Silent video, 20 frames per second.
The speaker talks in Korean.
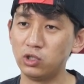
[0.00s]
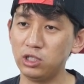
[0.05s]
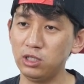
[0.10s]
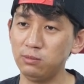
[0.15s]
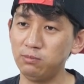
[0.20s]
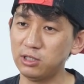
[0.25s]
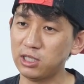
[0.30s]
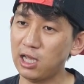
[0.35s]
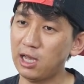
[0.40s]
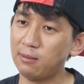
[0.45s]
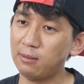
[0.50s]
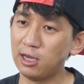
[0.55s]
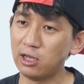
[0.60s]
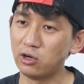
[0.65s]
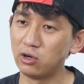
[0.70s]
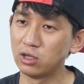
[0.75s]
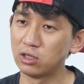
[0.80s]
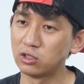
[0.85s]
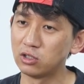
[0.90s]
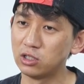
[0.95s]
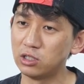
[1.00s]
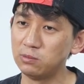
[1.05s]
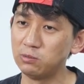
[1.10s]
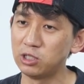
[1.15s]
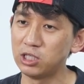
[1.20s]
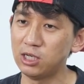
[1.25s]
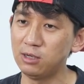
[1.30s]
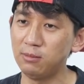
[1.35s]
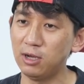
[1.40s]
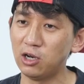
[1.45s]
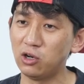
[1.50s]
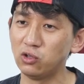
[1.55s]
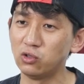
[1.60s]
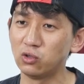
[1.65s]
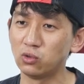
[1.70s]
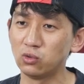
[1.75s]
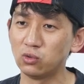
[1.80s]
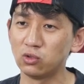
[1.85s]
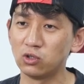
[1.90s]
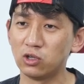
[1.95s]
14만원에서 17만원
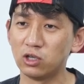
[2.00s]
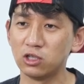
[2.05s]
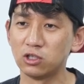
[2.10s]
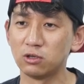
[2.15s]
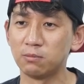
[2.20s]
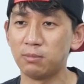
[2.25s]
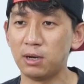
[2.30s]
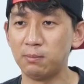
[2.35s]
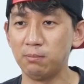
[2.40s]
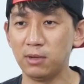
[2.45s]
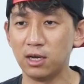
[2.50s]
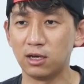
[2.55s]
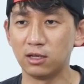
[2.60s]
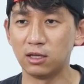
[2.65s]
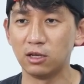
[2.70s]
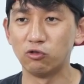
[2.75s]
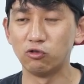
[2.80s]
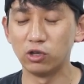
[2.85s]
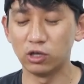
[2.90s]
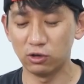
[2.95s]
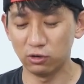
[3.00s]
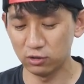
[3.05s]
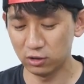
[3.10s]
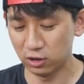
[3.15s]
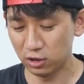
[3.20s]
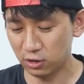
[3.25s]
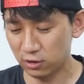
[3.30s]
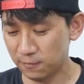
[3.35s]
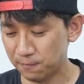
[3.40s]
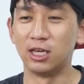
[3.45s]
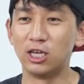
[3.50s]
정도 선에서 판매가 되고 있거든요